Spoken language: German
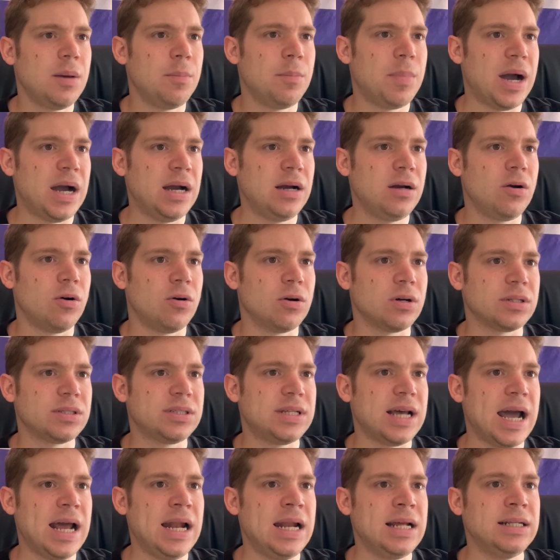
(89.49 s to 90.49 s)
Bangkok,
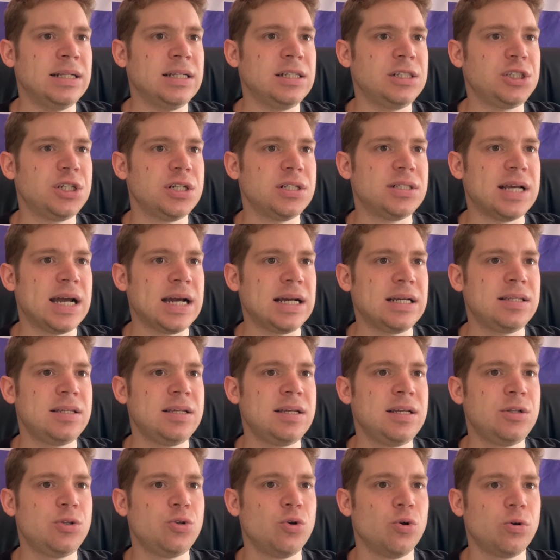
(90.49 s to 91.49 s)
thailändische
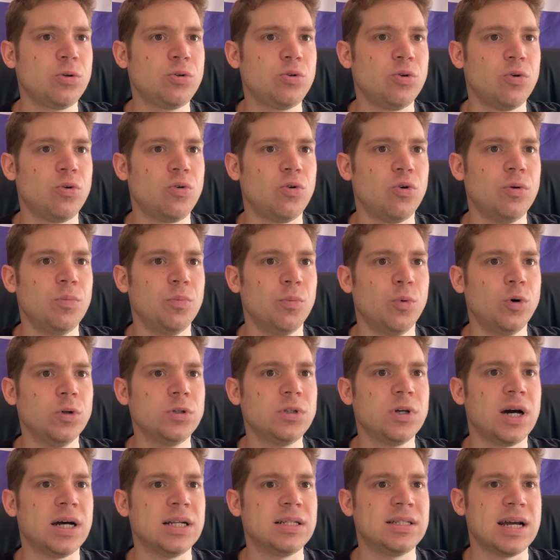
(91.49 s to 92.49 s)
Taxi, Tuk-Tuk und
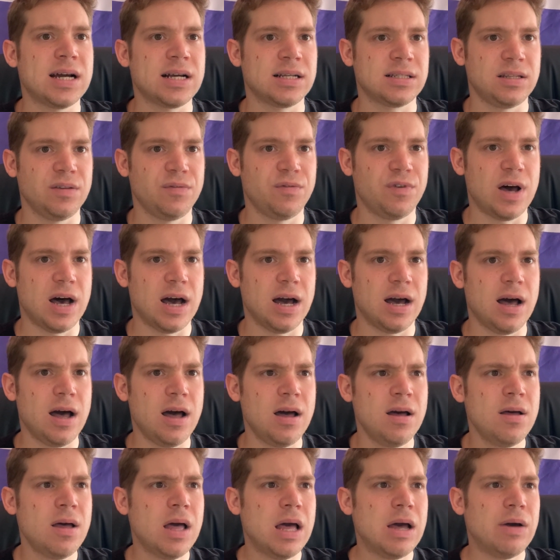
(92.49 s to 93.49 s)

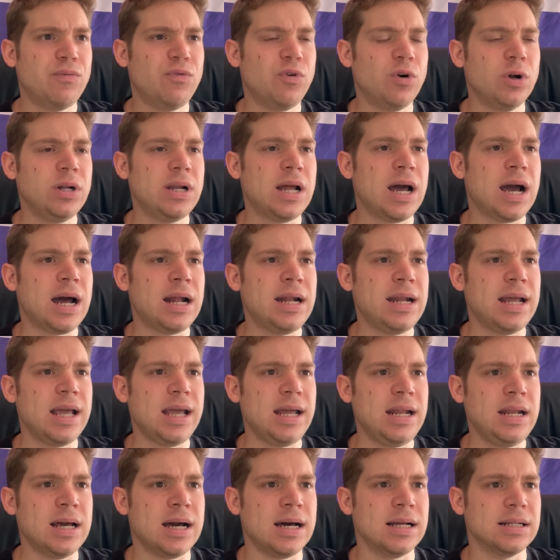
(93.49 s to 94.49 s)
Motorradtaxifahrer wurden daran
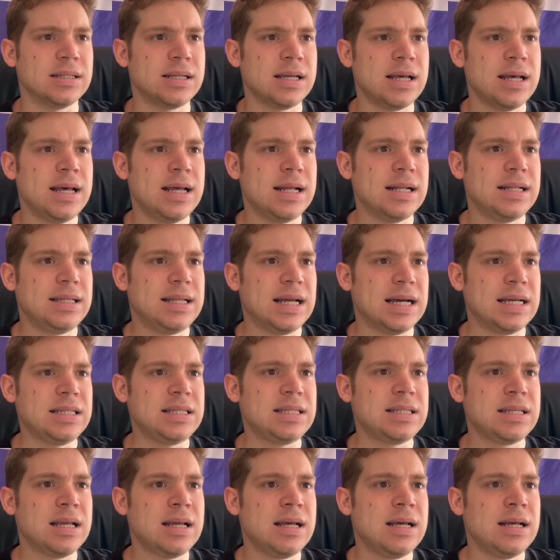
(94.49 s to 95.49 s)
erinnert,
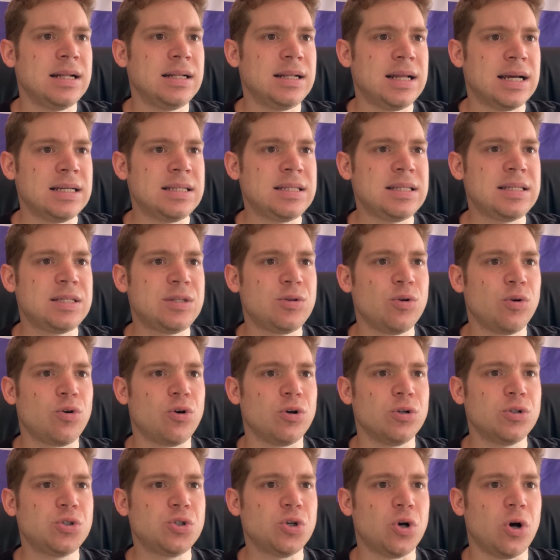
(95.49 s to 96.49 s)
dass das zur
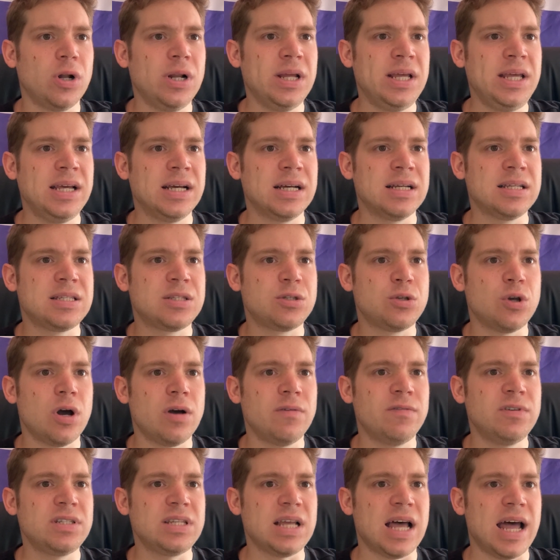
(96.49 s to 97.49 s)
Kontrolle ihres
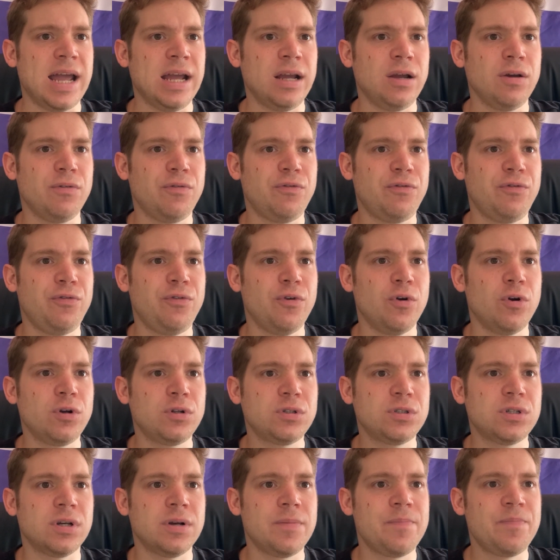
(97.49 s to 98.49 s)
Service
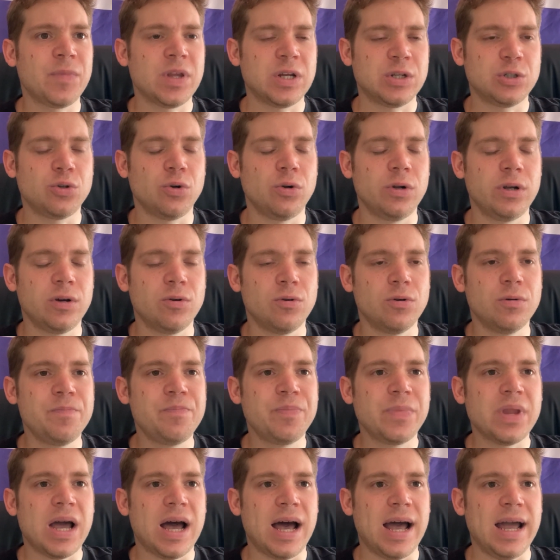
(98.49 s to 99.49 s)
eingeführte,
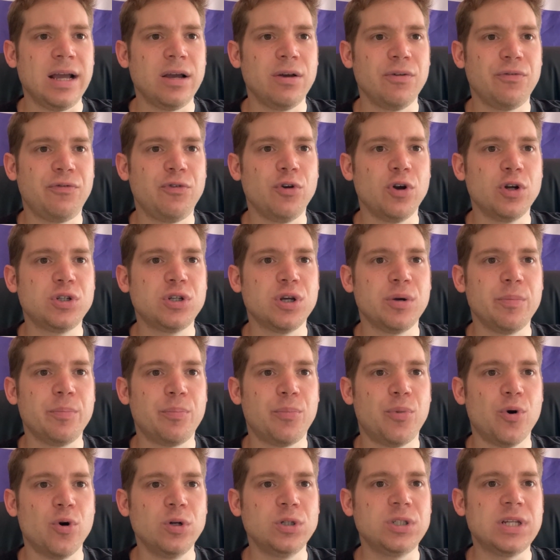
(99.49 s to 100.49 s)
Entschuldigung, eingeführte
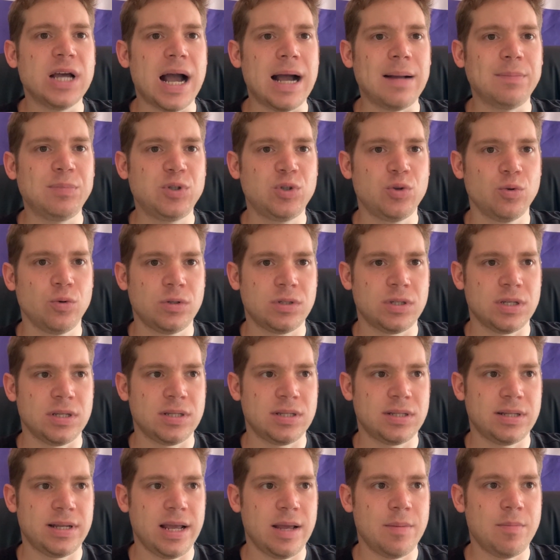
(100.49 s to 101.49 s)

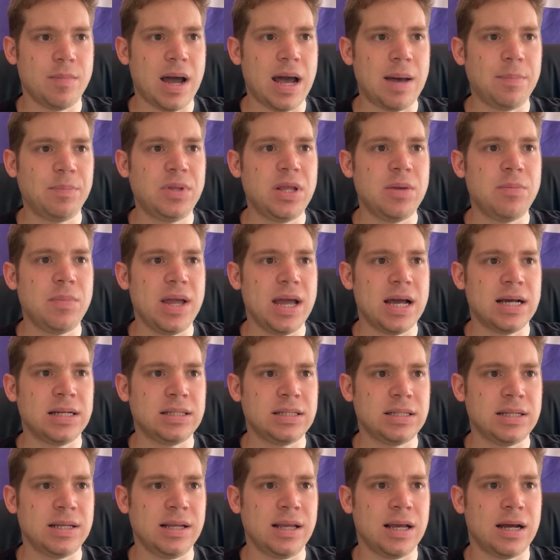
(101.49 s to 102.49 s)
Punkteabzugssystem ab dem
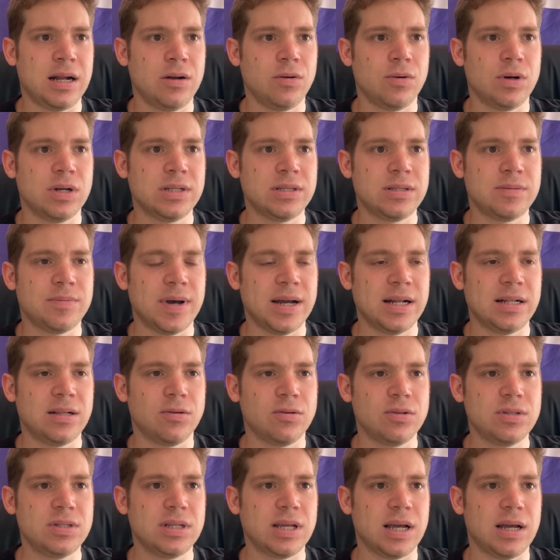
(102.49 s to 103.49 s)
1. Januar
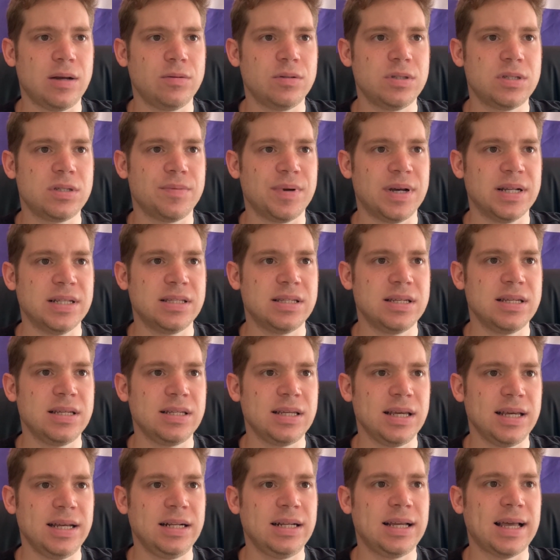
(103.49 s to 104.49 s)

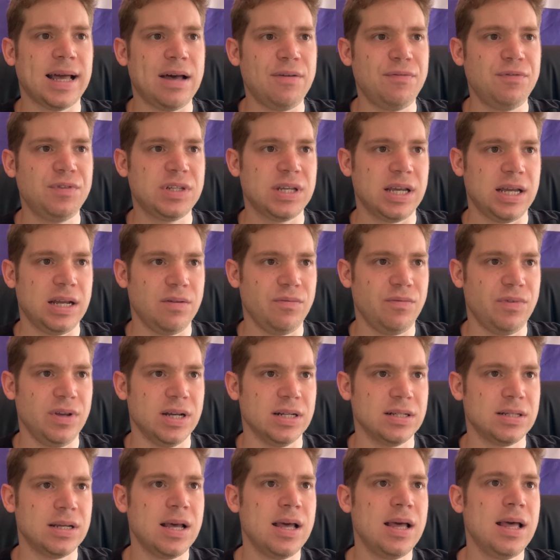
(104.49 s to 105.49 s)
2023 in Kraft treten
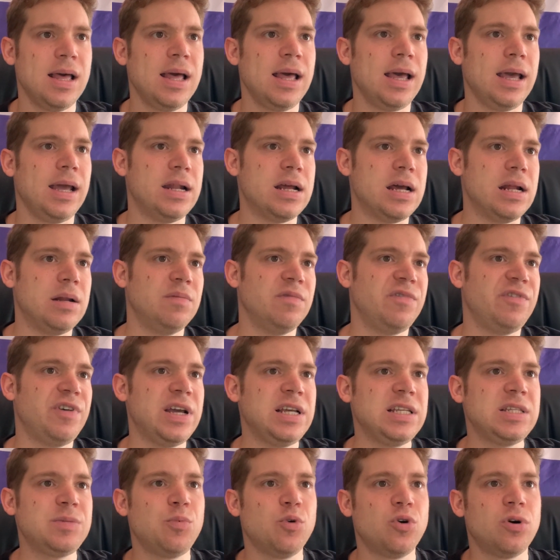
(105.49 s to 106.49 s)
wird. In einem
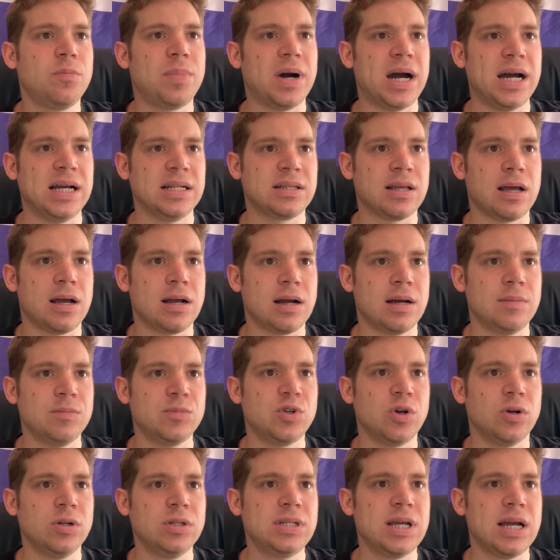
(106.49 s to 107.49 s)
Facebook-Beitrag am
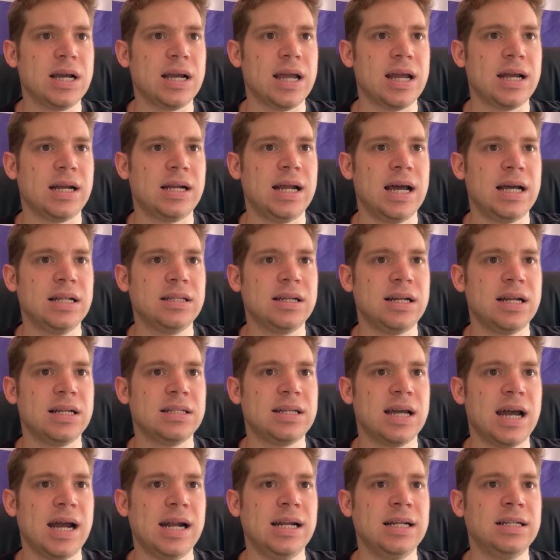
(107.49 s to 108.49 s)
Sonntag erklärte der
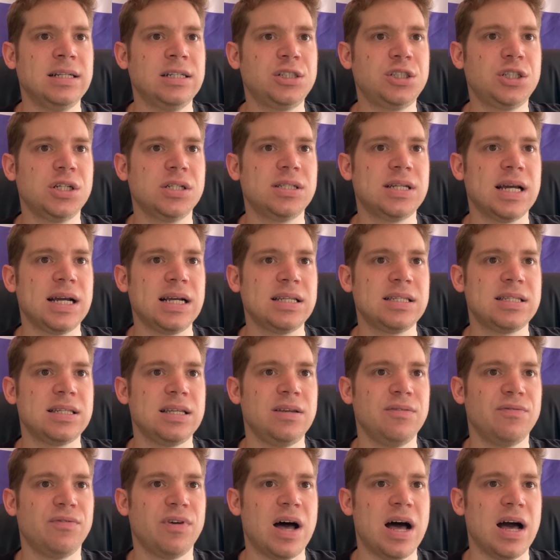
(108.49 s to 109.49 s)
thailändische
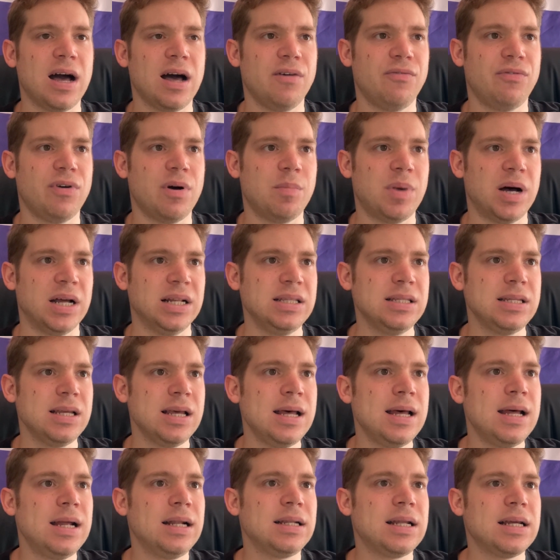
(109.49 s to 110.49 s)
Taxifahrerverband,
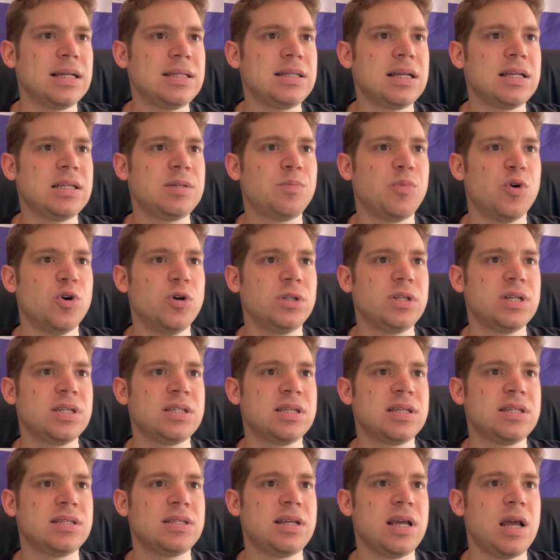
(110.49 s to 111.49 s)
dass das
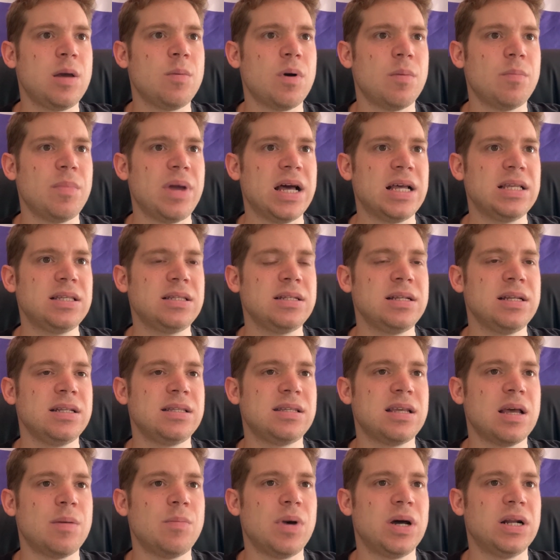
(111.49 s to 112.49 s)
Punktesystem am 1.
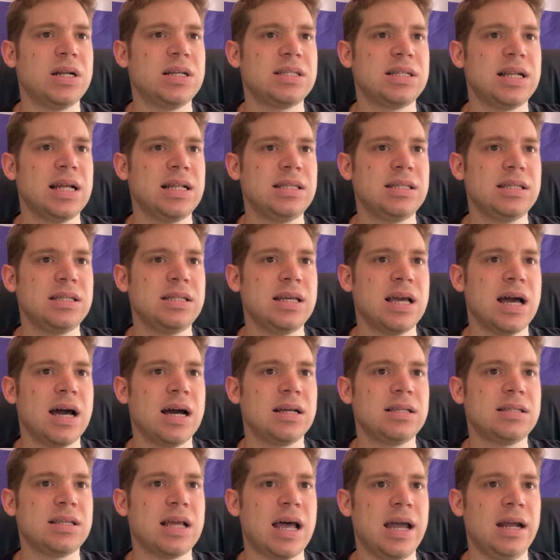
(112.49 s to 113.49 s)
Dezember des letzten
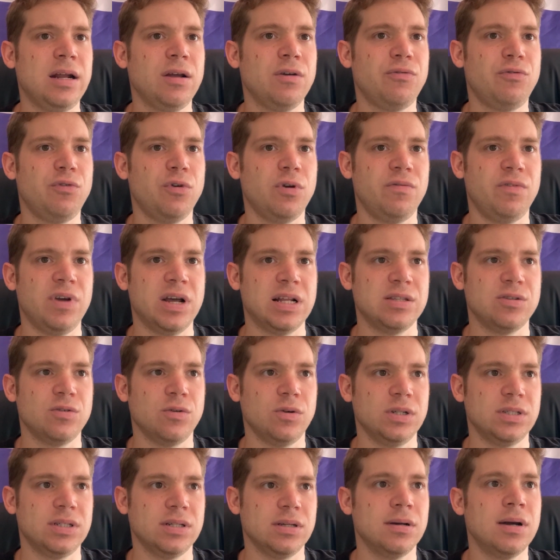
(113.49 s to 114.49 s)
Jahres eingeführt werden
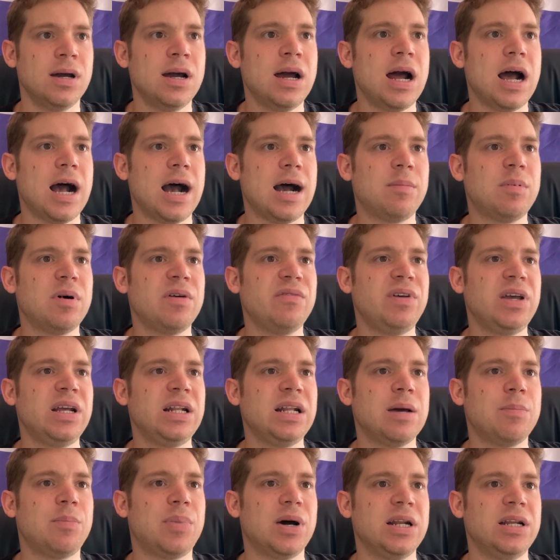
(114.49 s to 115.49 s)
sollte, aber wegen
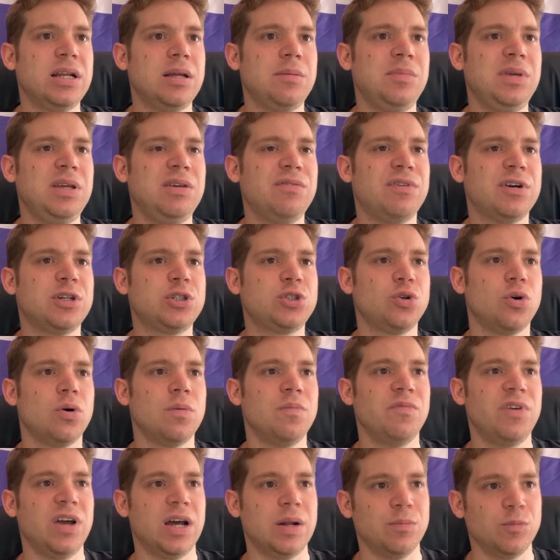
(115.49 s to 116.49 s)
der Pandemie
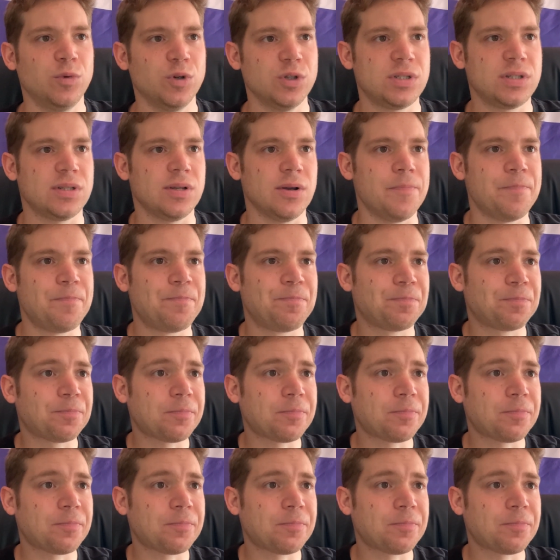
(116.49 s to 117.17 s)
verschoben werden musste.